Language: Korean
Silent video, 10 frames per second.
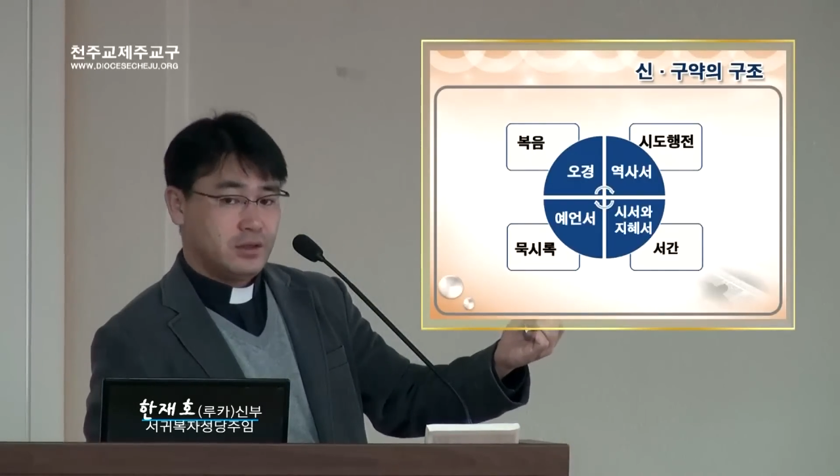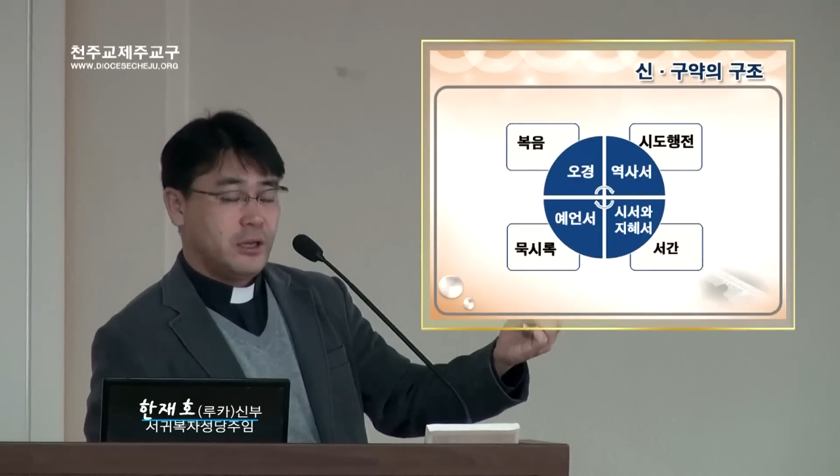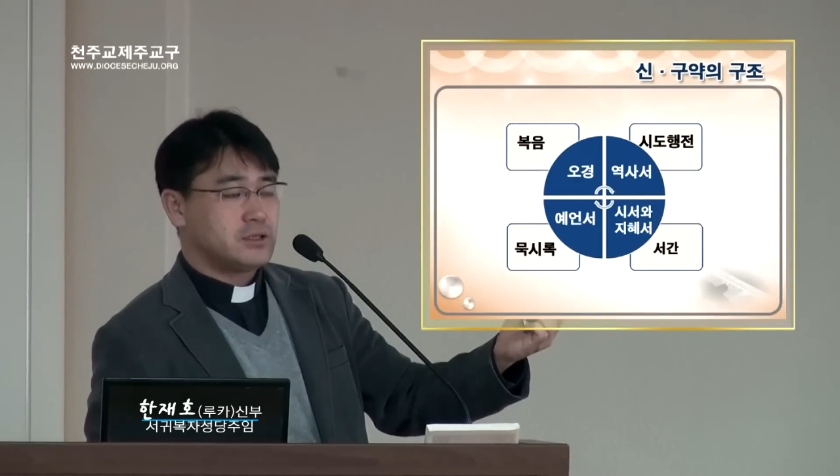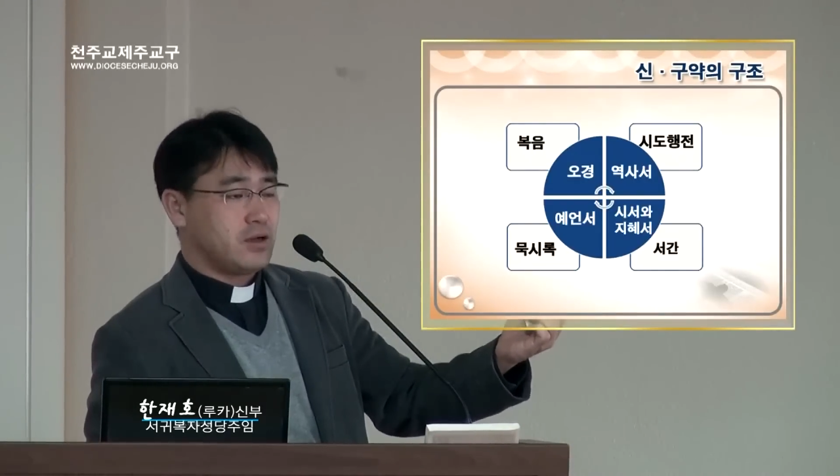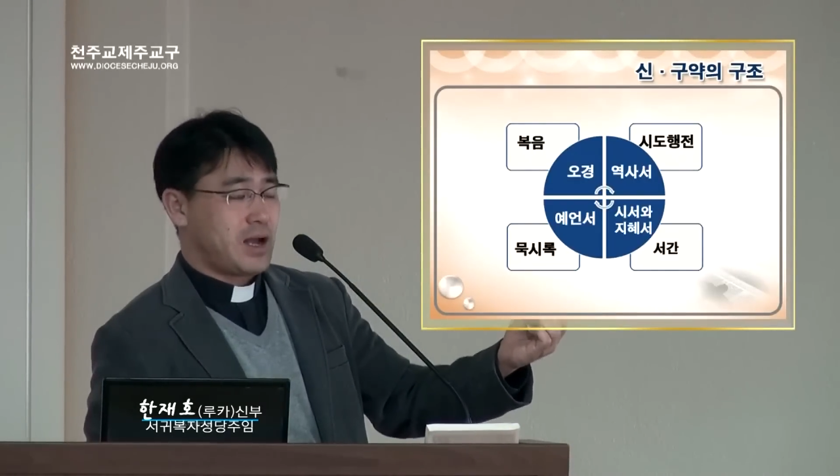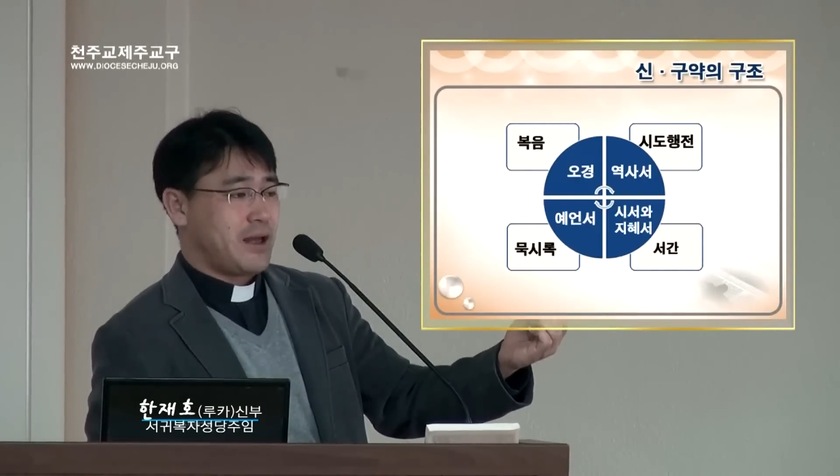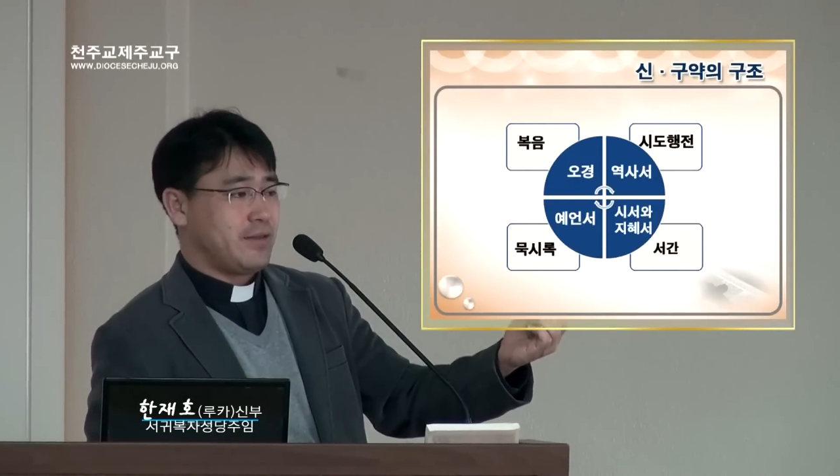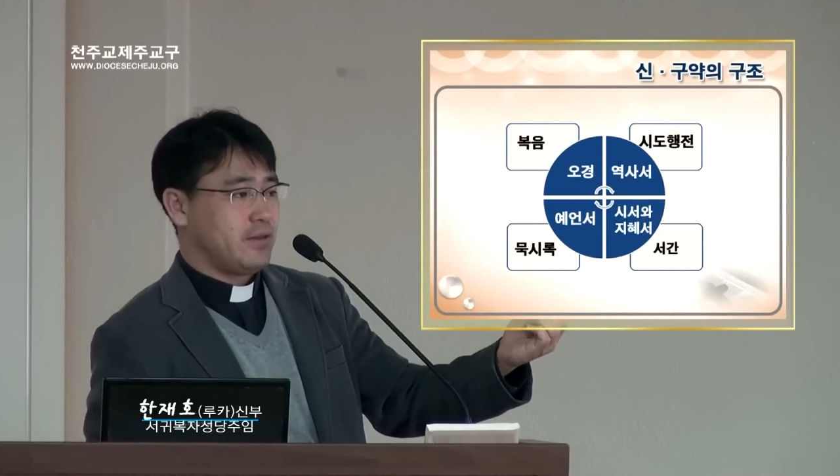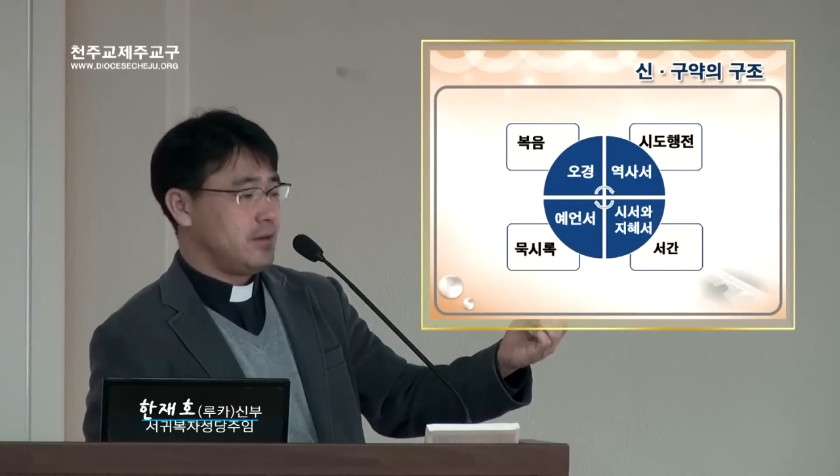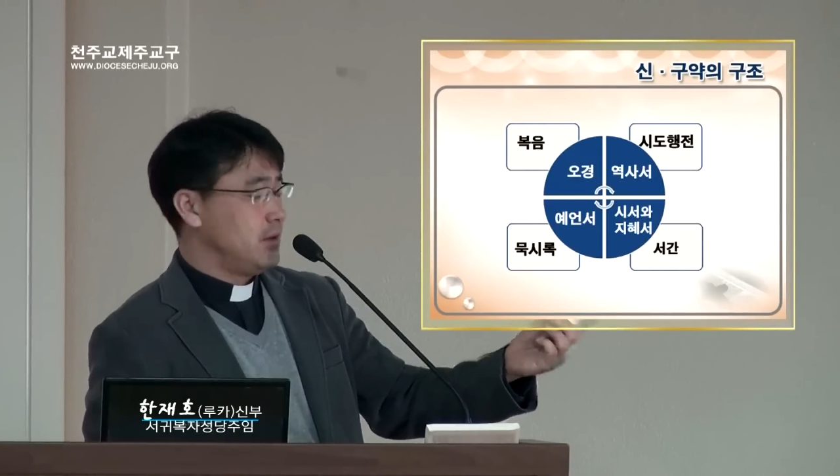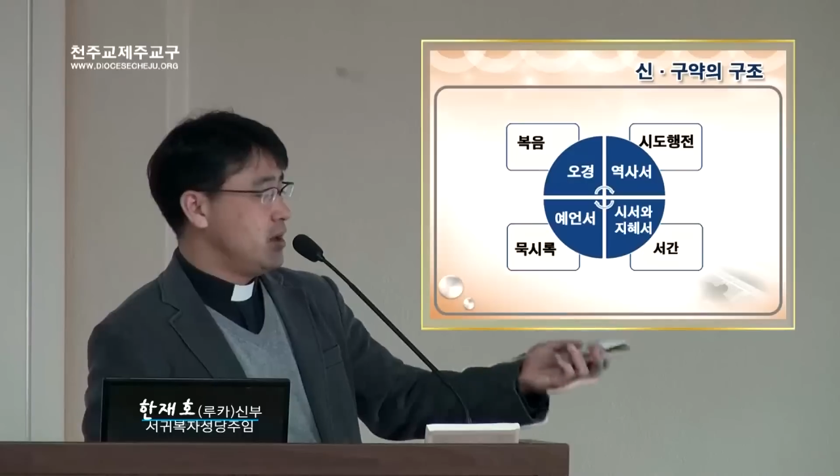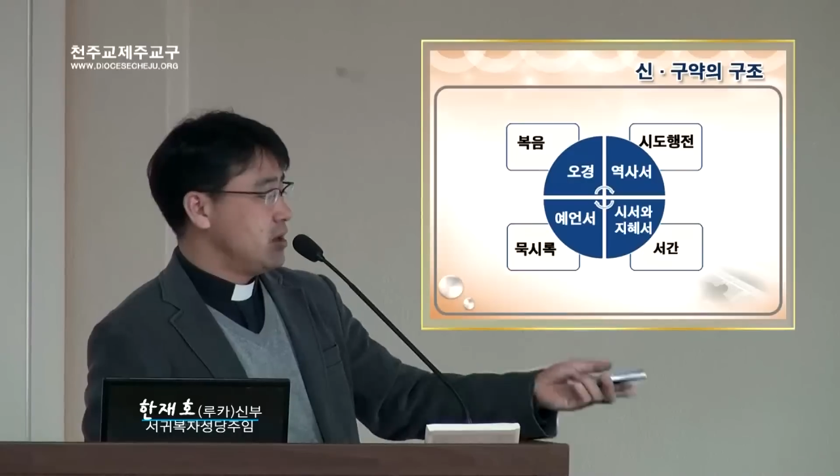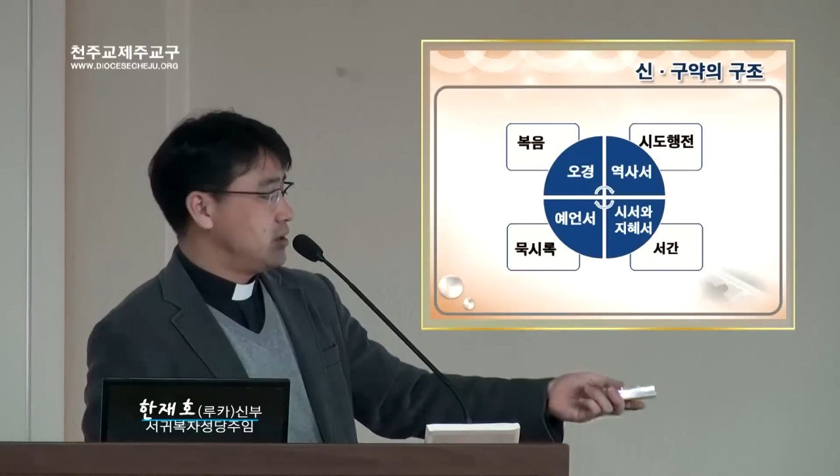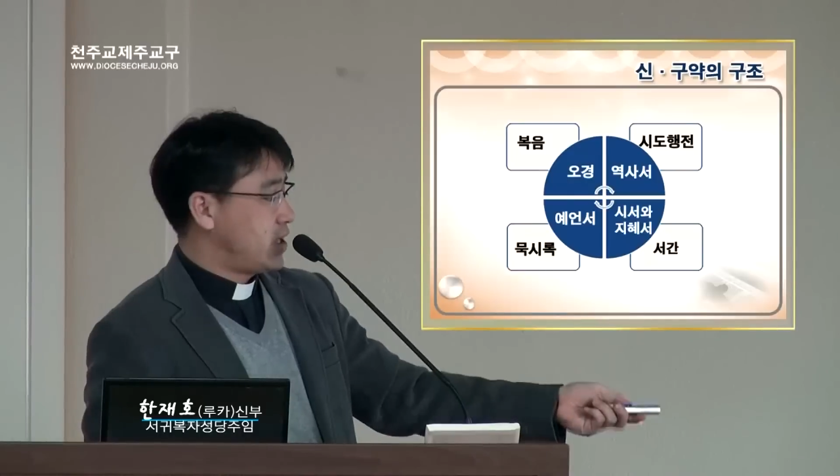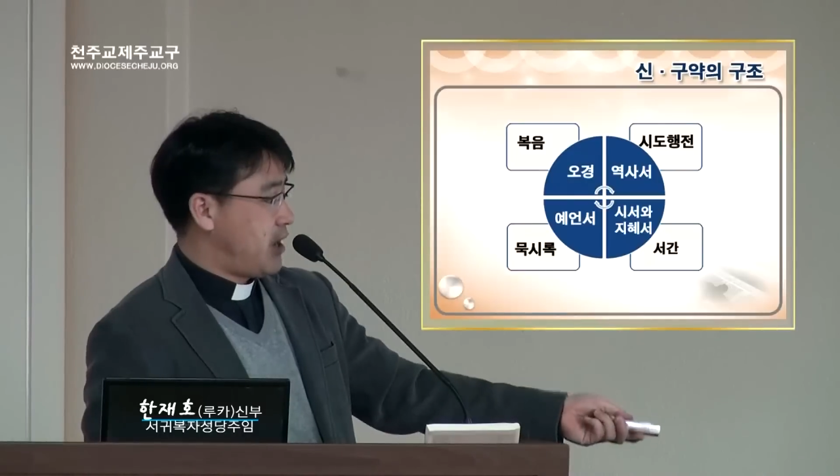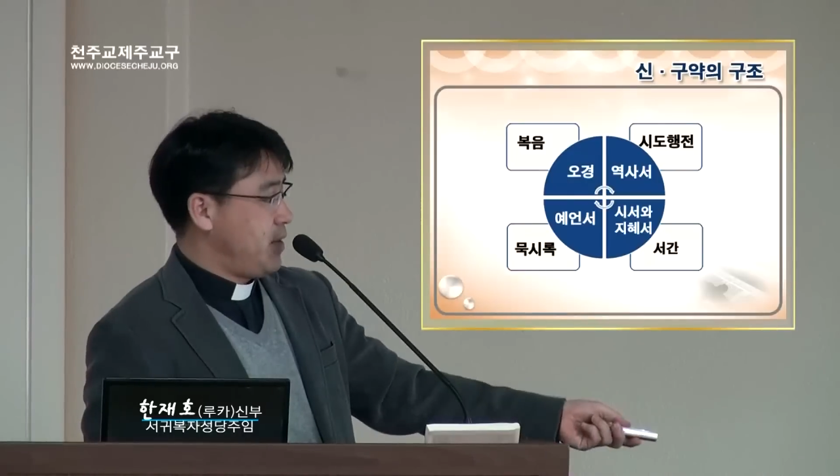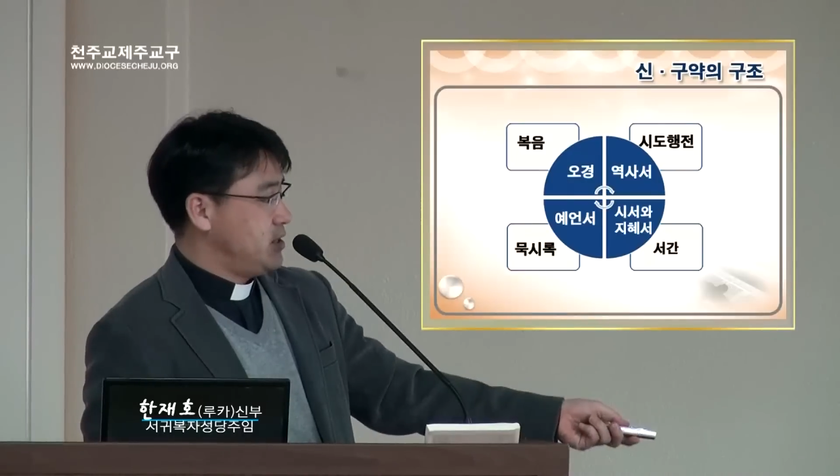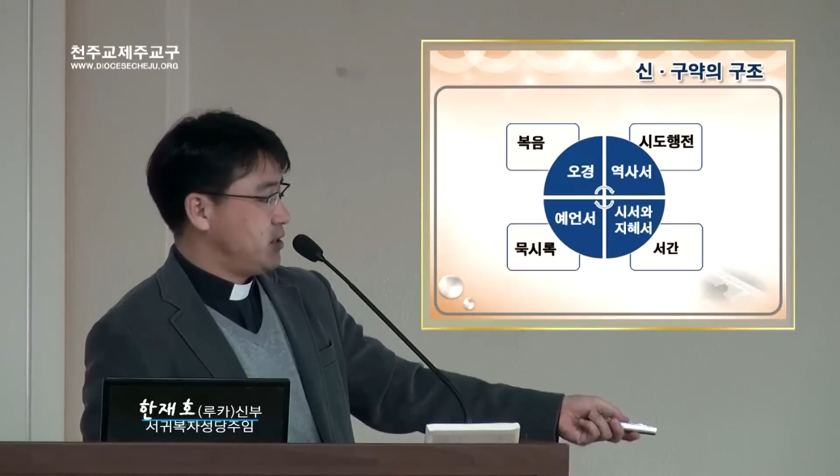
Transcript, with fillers: 서간 그 다음에 이제